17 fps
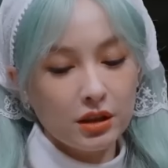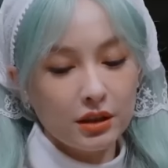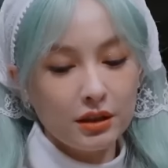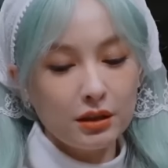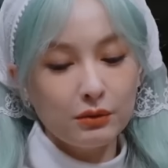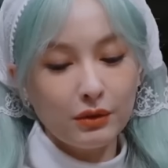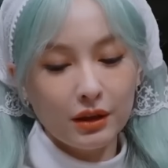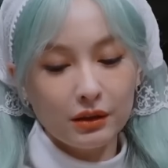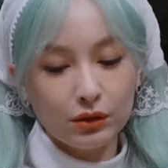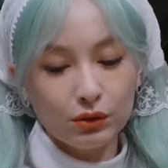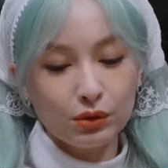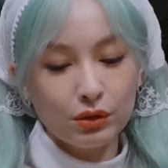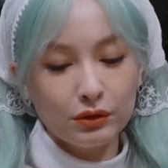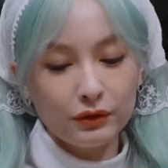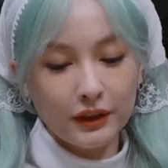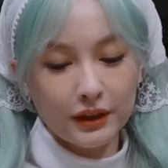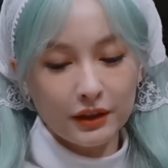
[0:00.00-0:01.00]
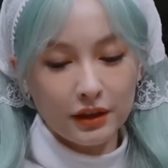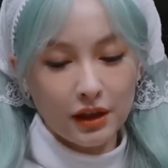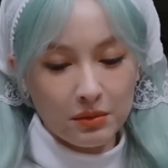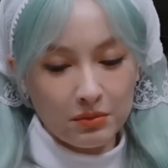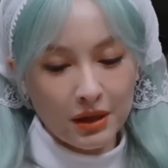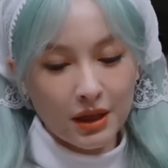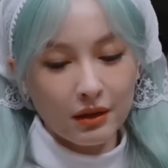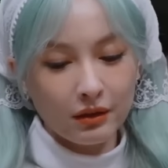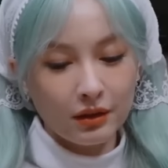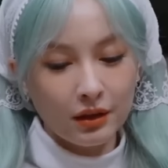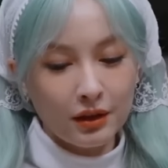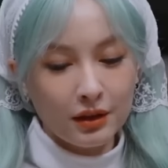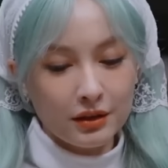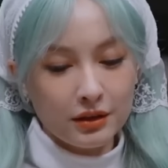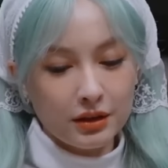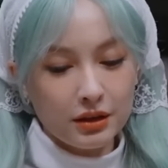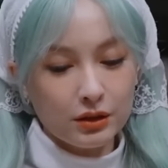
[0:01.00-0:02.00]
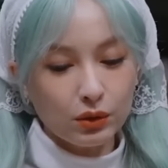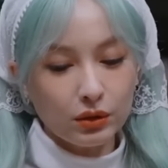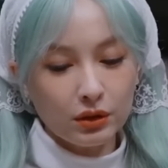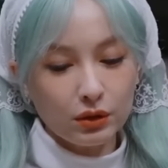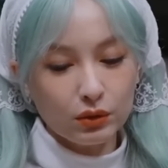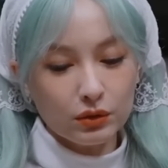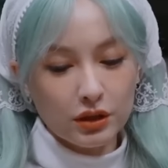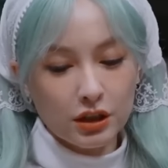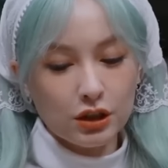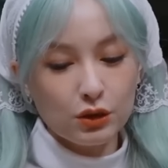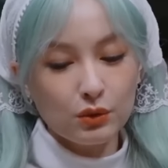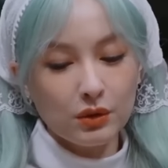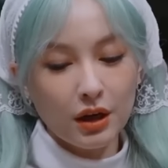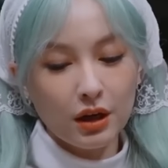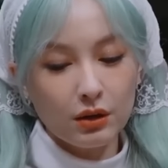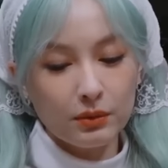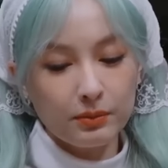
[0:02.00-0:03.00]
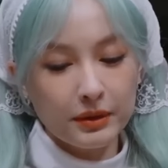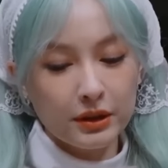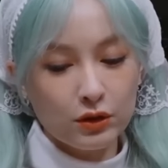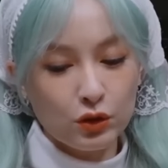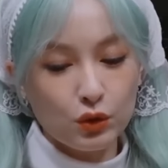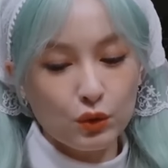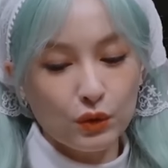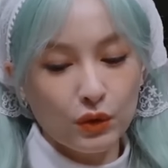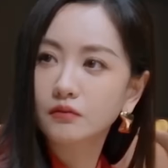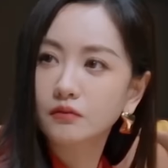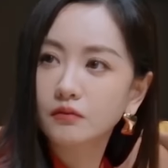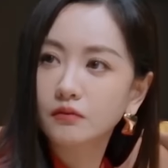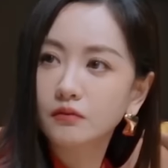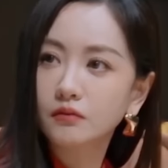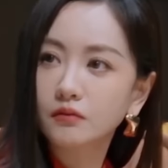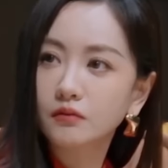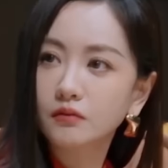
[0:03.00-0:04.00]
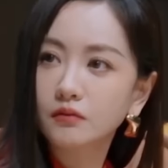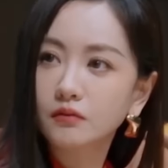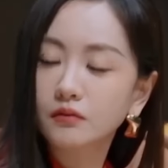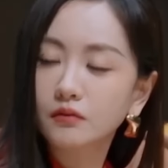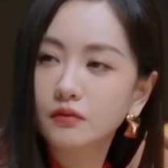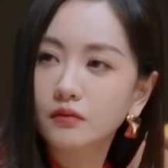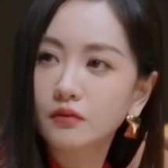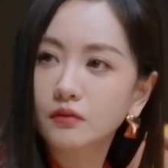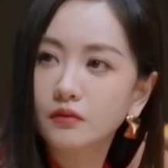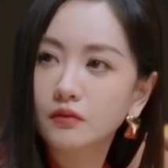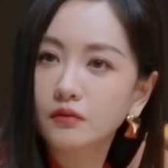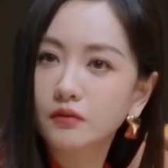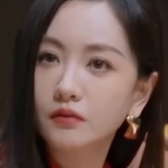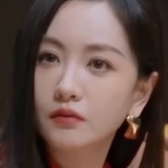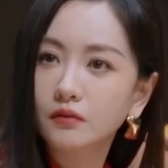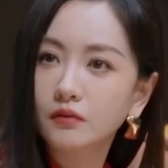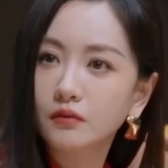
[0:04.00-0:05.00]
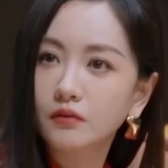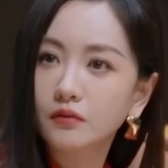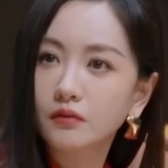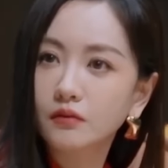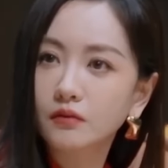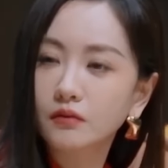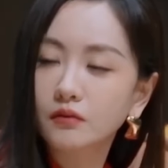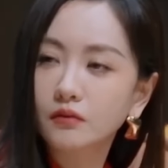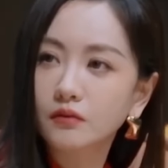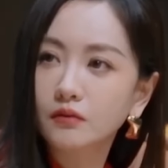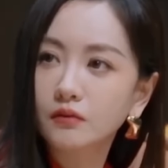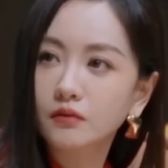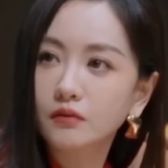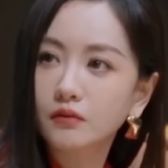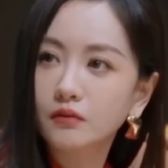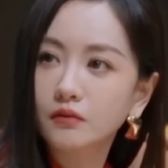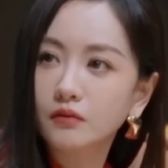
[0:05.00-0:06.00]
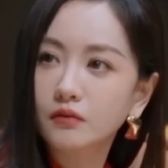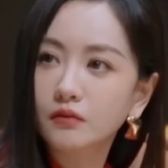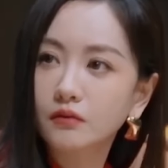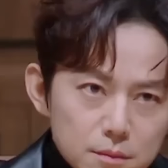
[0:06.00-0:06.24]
陈一碗牛肉粉店面。西辉路十五号别墅、马兰公寓房产、存款等，